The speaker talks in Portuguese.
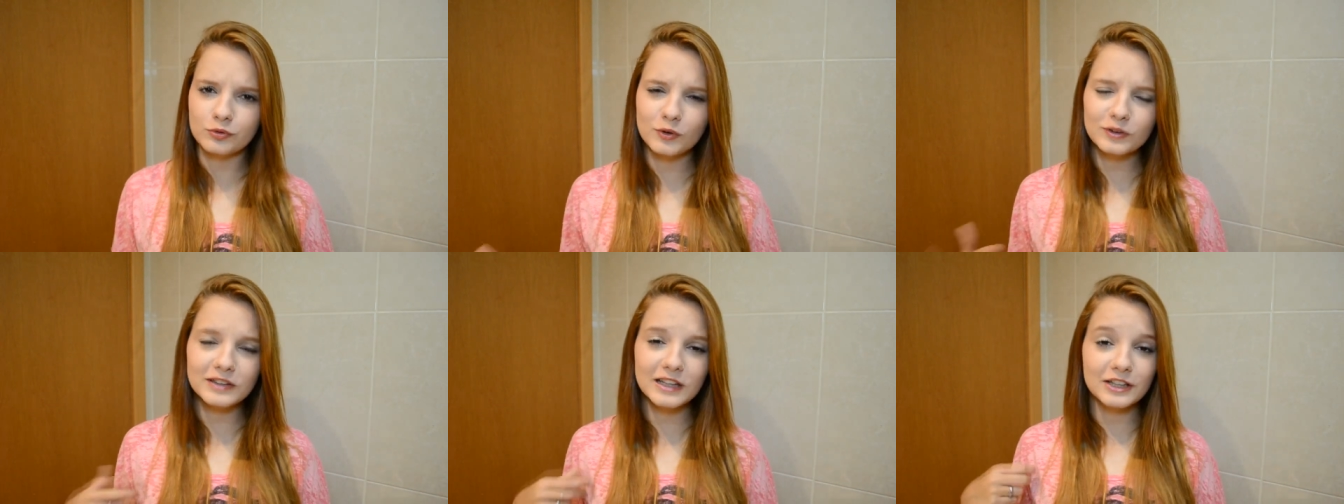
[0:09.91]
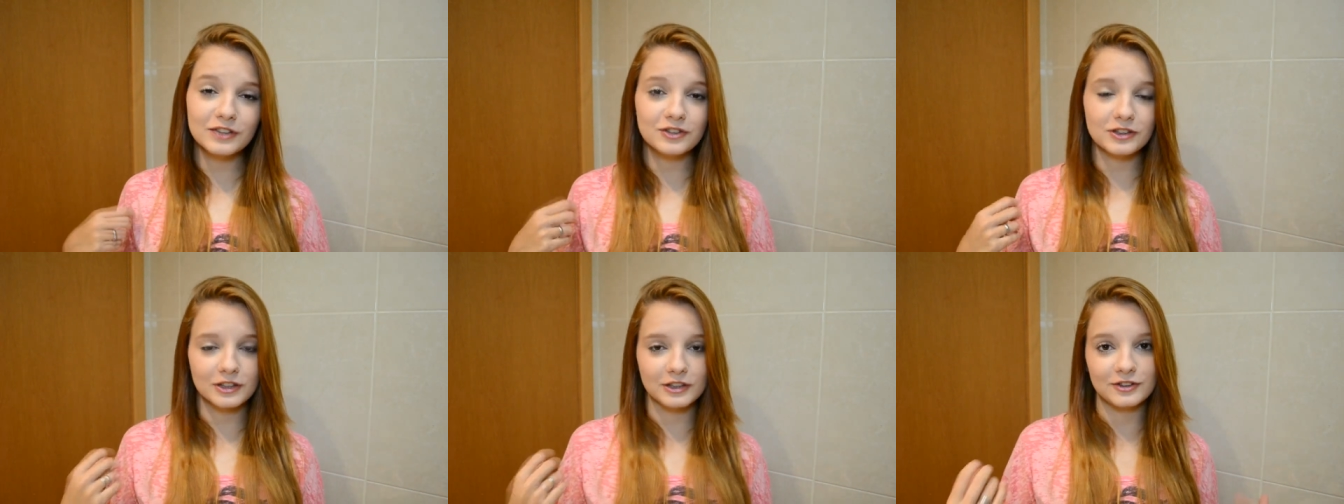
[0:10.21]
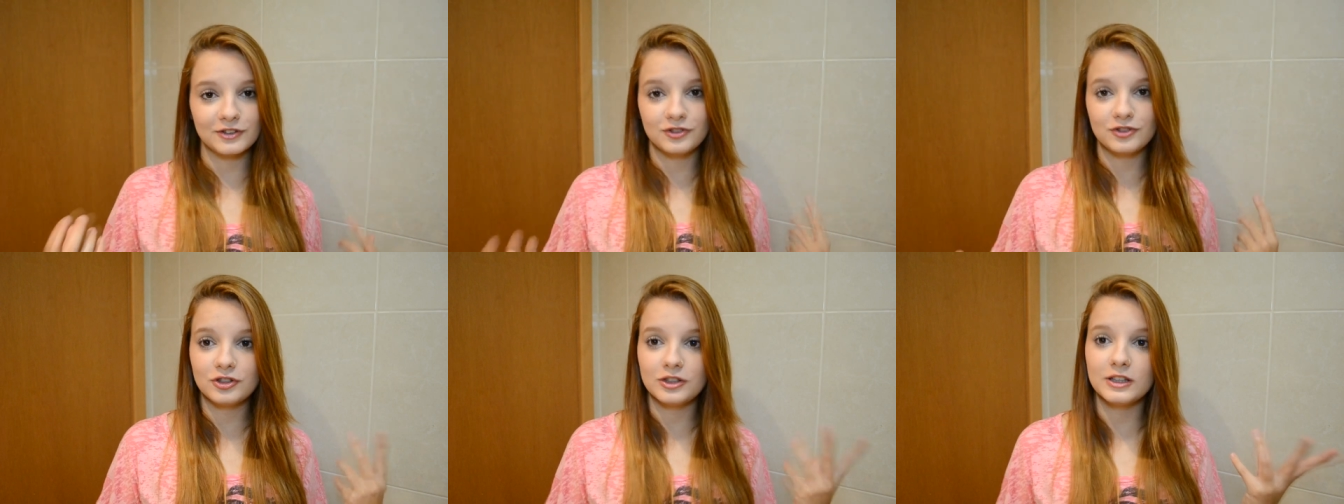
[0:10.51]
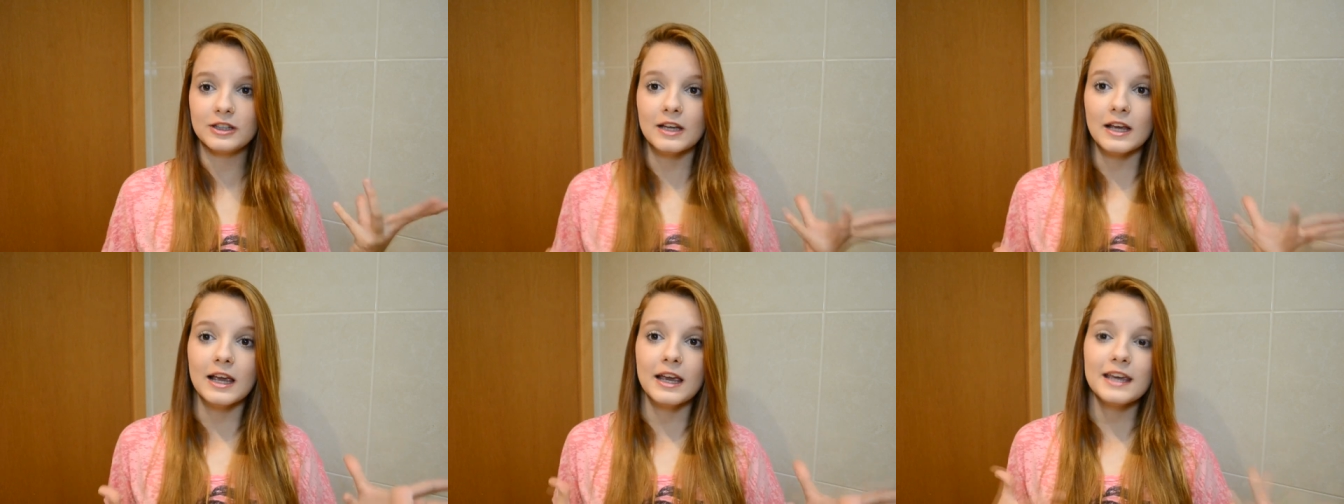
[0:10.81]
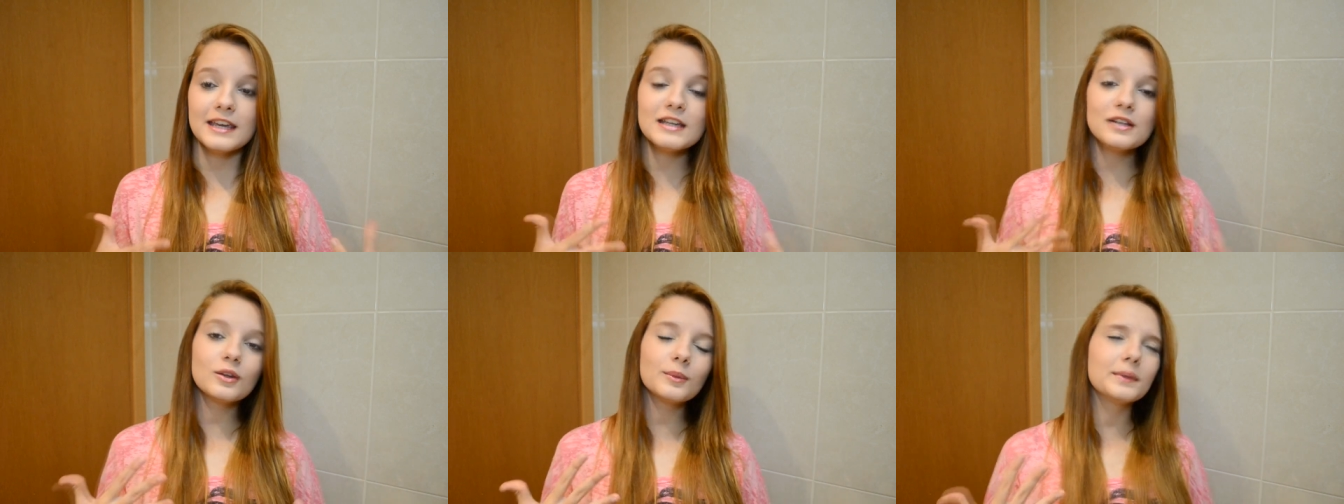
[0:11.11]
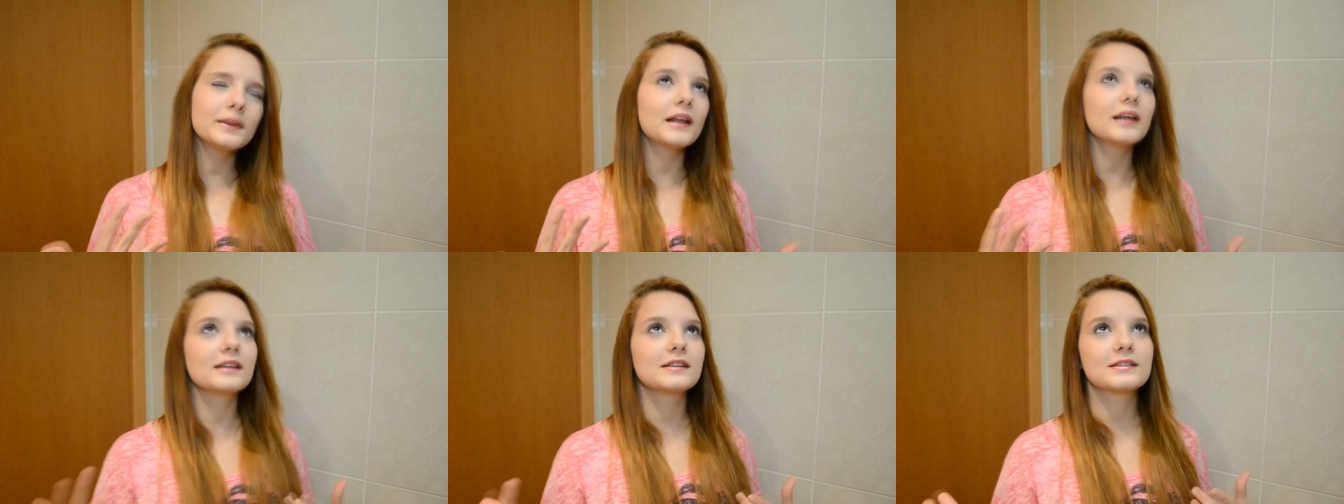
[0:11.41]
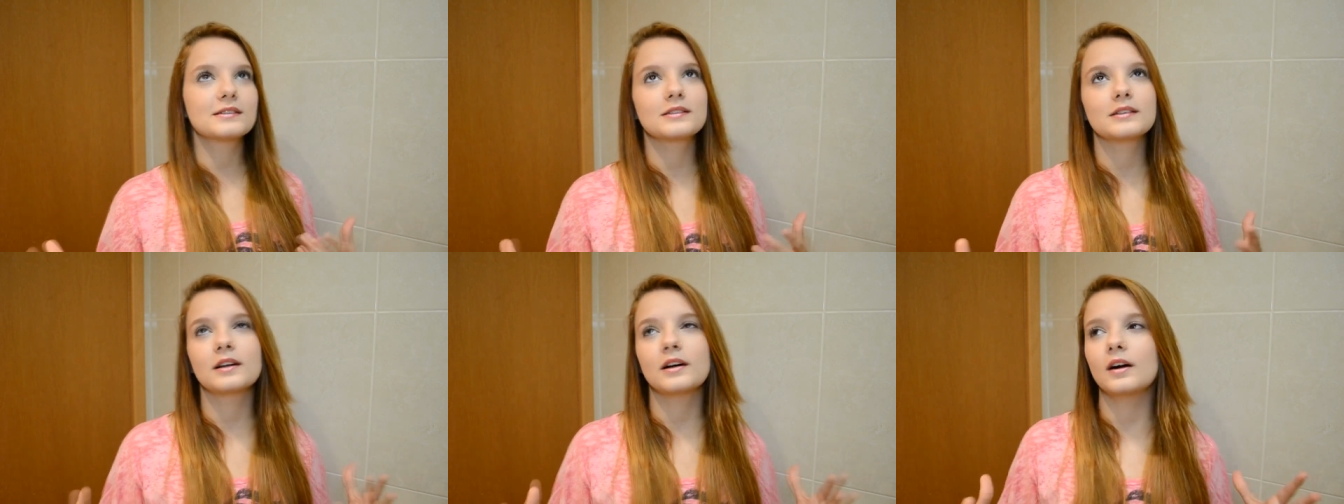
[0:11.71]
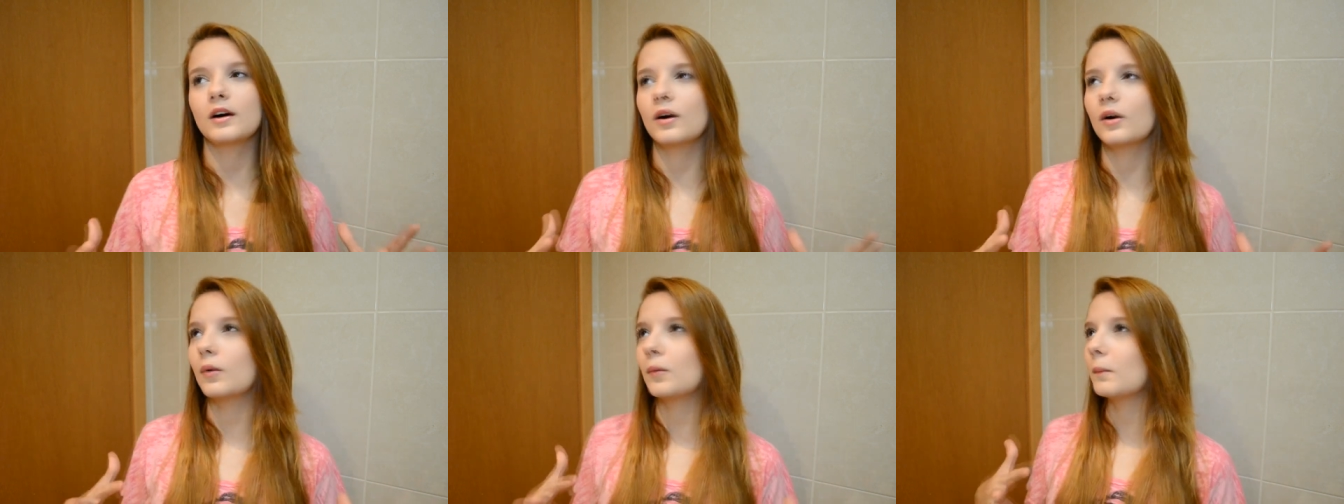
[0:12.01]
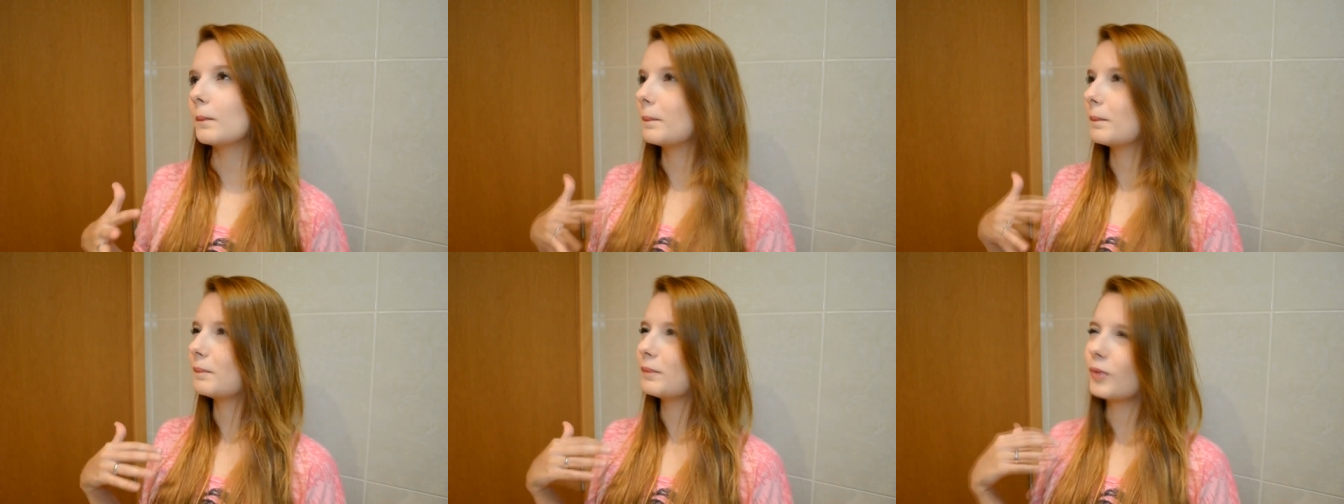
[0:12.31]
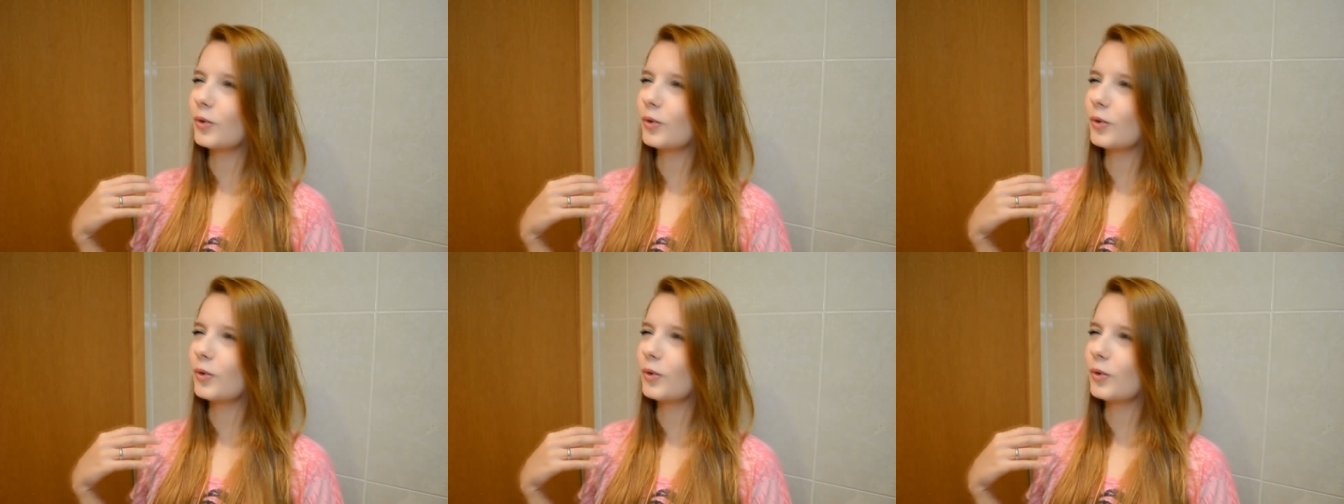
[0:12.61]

Vou dar dicas de iluminação,